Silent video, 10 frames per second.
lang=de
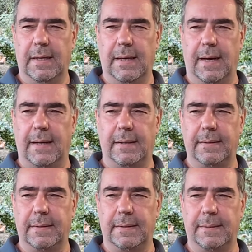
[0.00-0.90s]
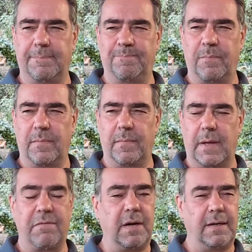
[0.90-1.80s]
Ja, ähm,
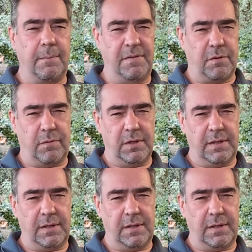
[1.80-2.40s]
am vergangenen Mittwoch wollte